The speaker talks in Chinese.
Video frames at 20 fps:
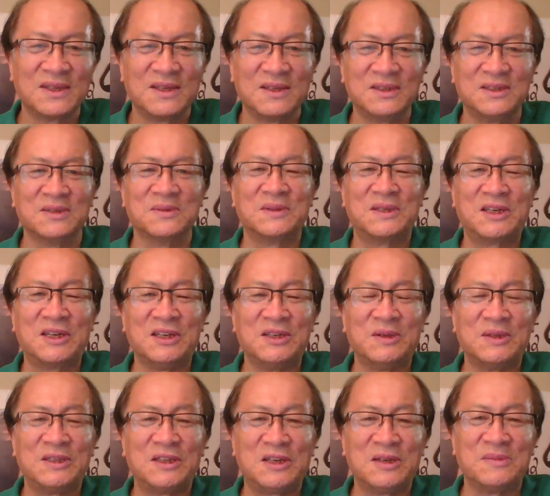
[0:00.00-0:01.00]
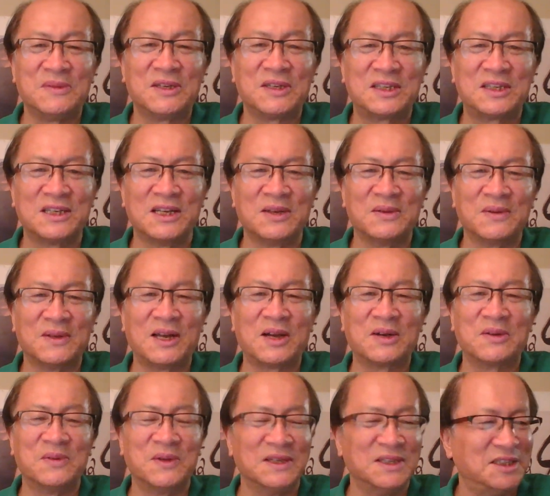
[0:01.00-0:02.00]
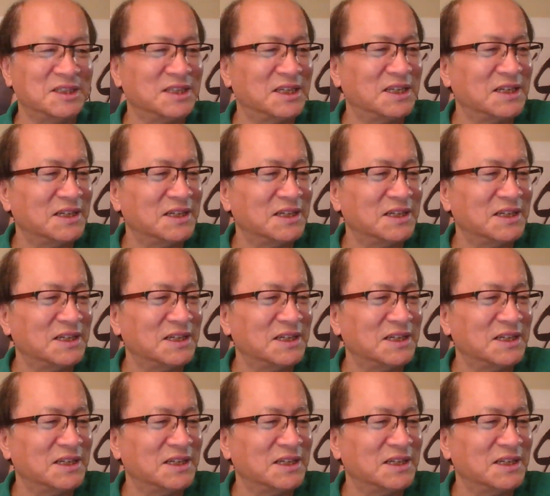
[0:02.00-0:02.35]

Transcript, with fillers: 就特别特别善于拉关系，